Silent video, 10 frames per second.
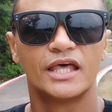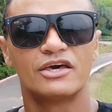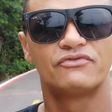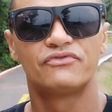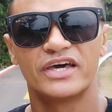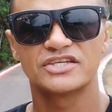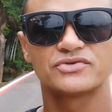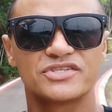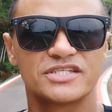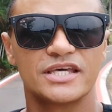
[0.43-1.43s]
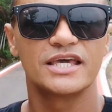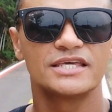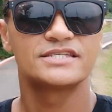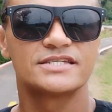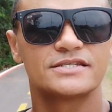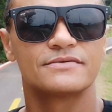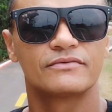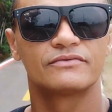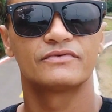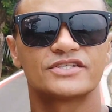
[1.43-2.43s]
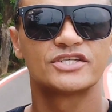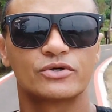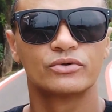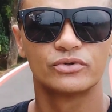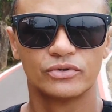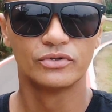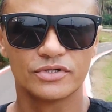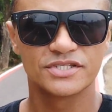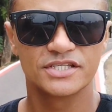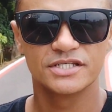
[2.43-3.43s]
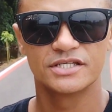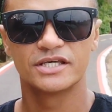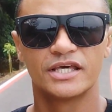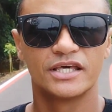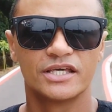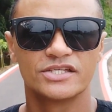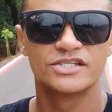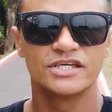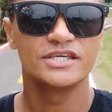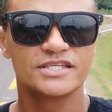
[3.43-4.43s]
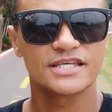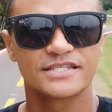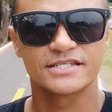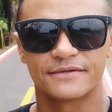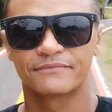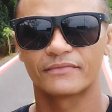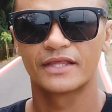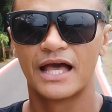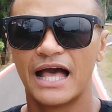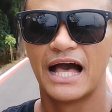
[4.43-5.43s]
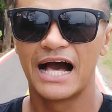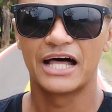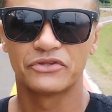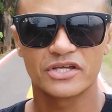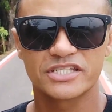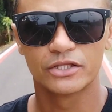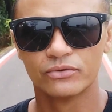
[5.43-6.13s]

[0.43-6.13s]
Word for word: Efésios 6, versículo 12, diz assim: A nossa